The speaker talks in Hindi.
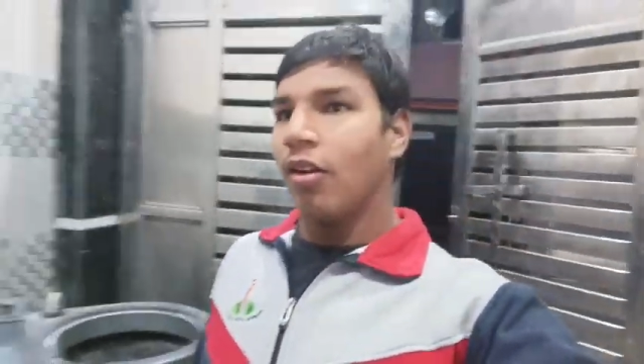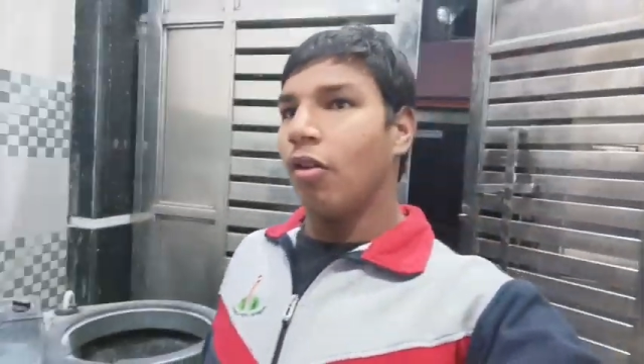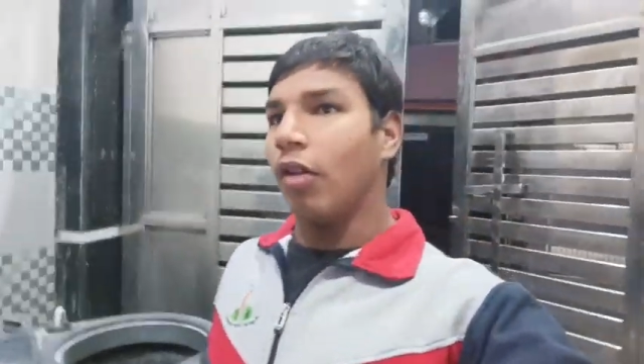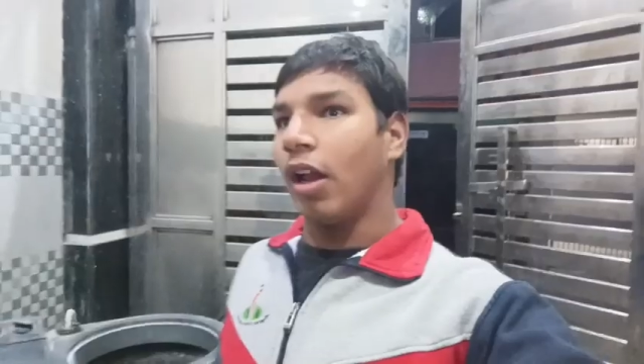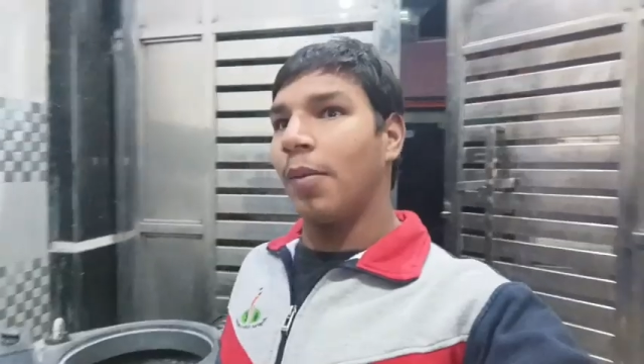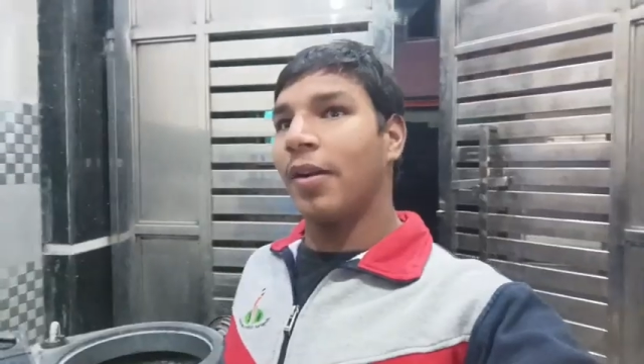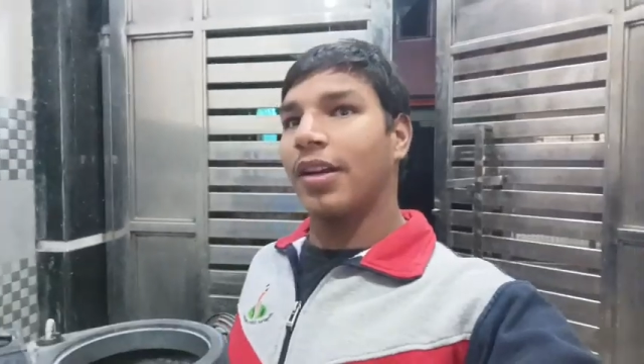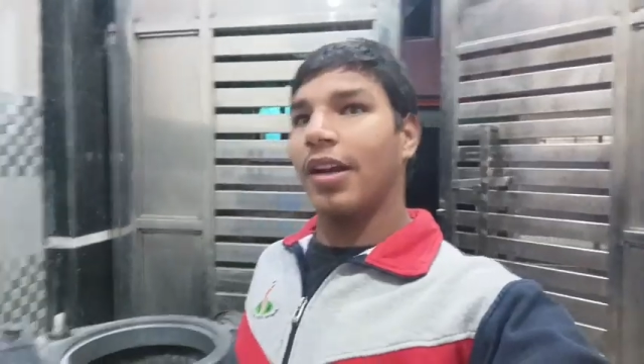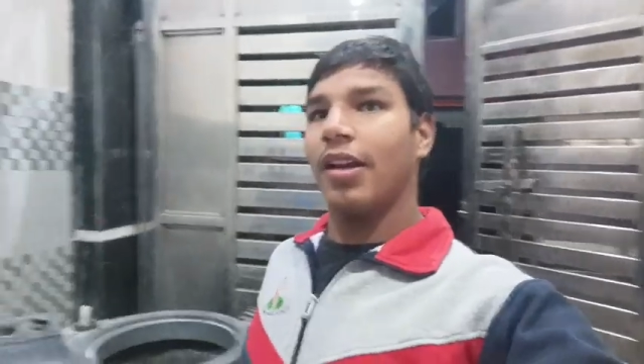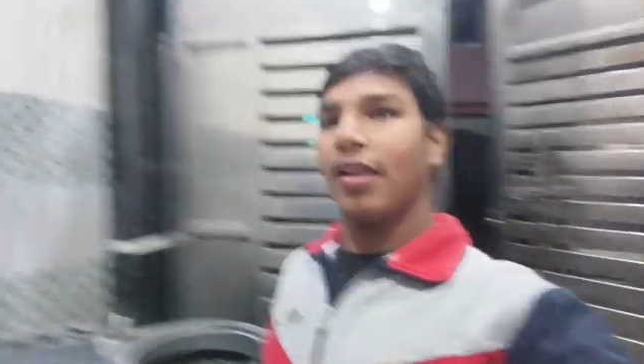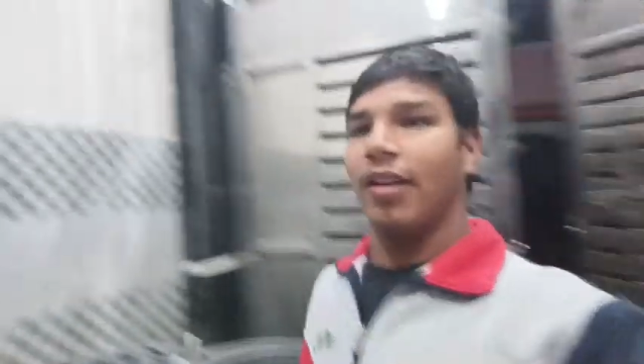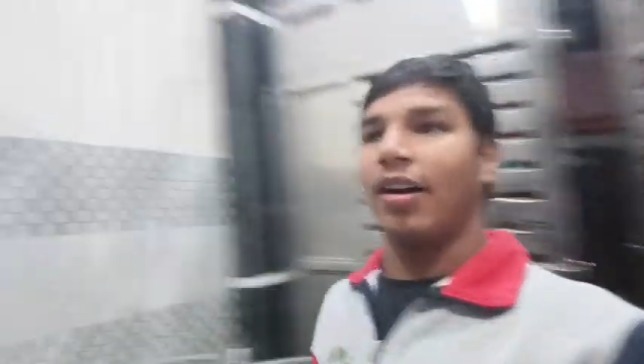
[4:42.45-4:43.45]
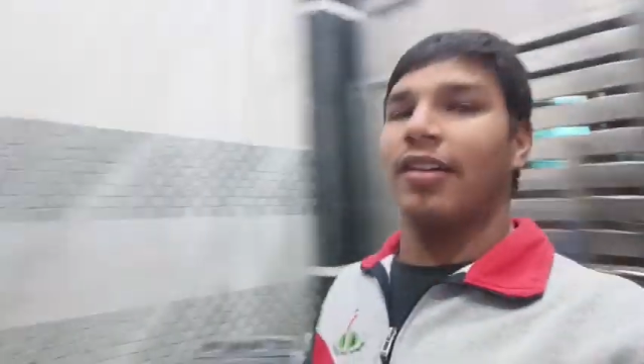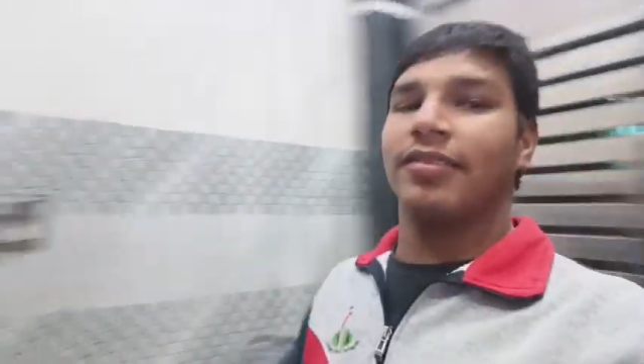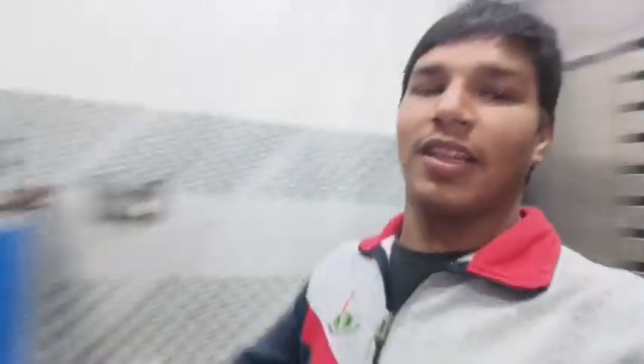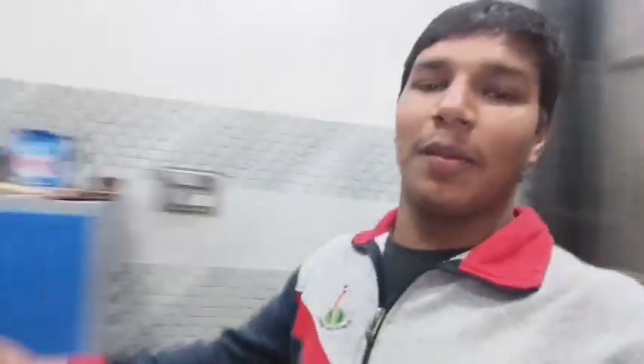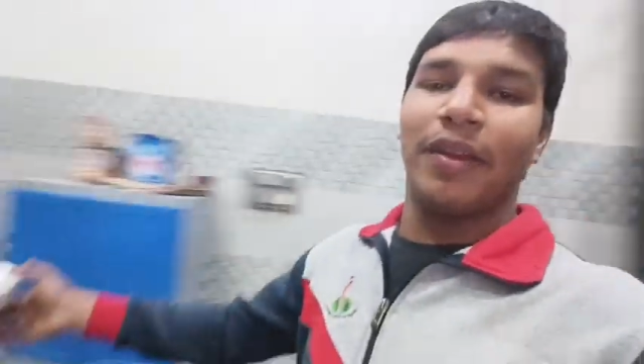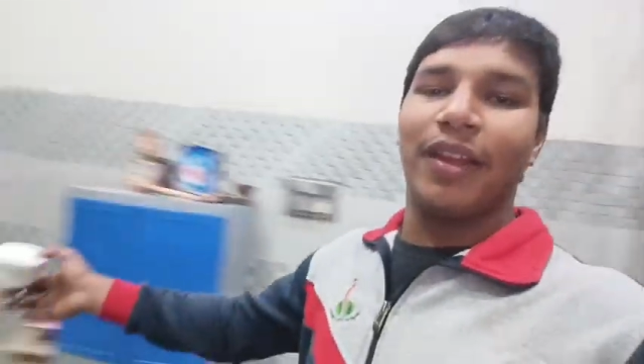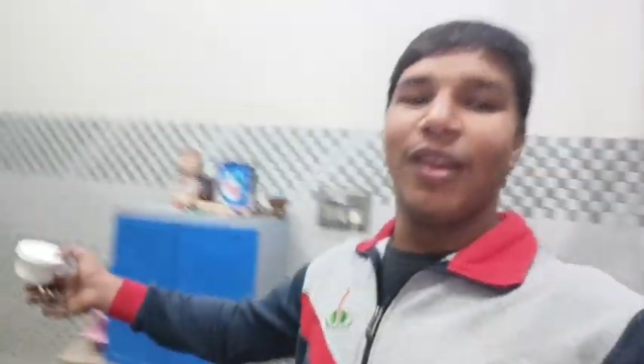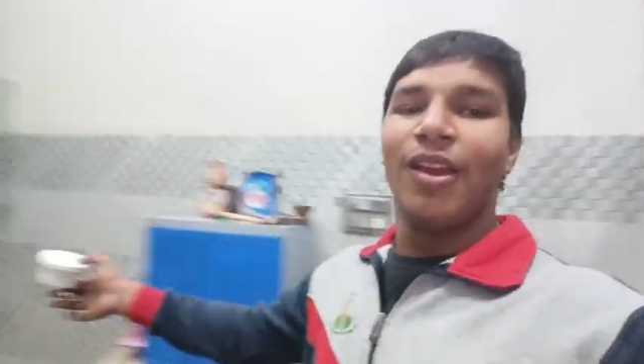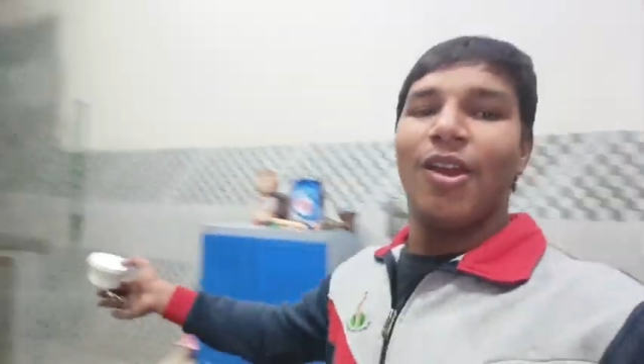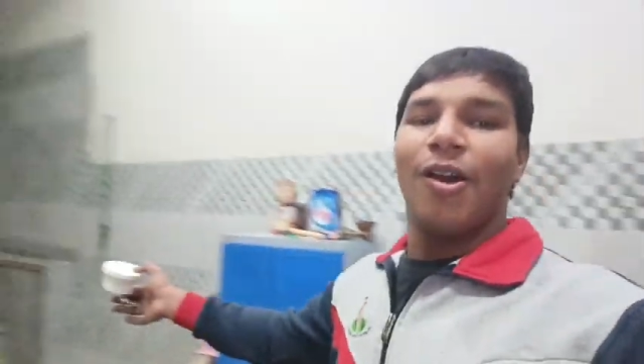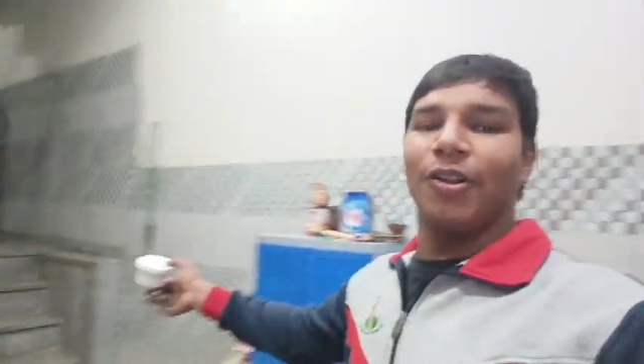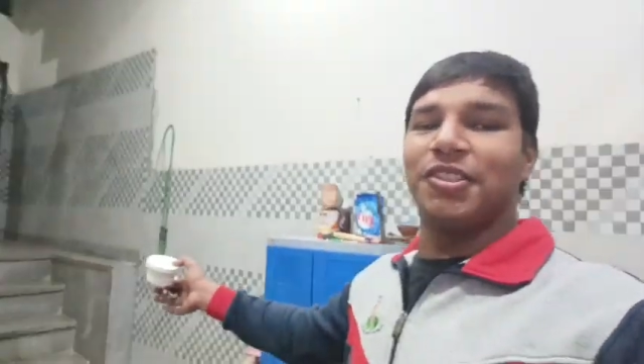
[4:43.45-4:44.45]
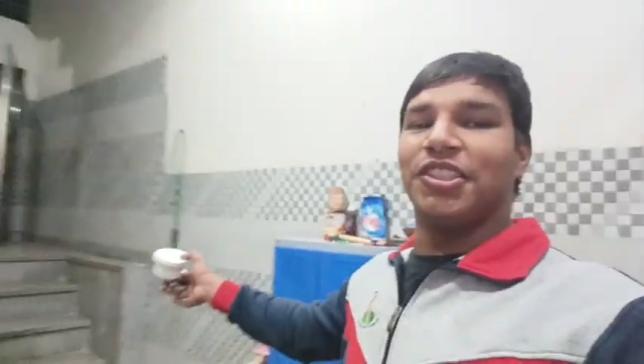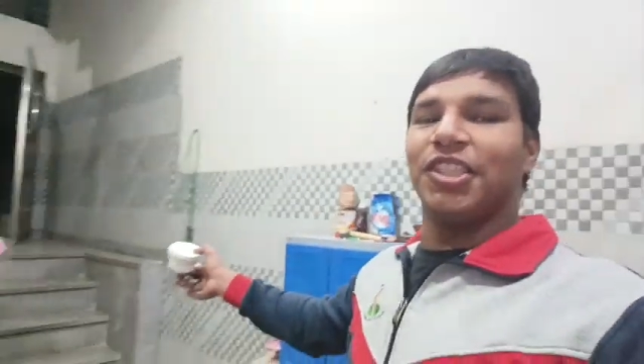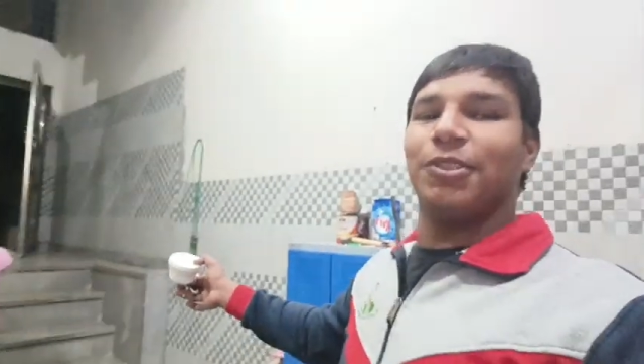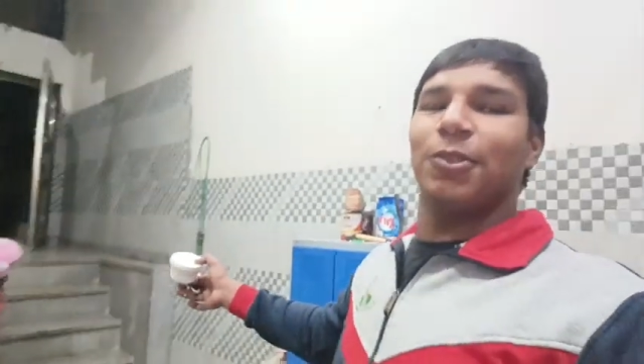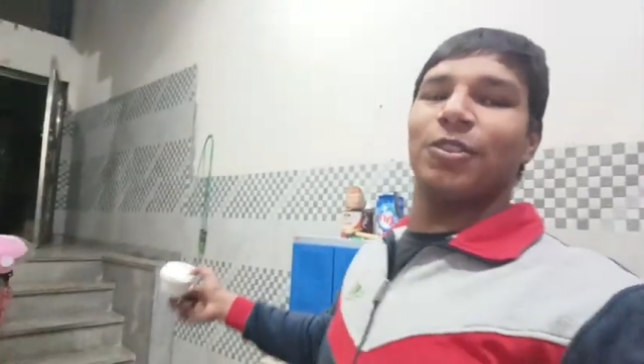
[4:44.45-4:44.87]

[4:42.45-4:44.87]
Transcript: वो हेलमेट कहाँ है हाँ सामने और दीदी के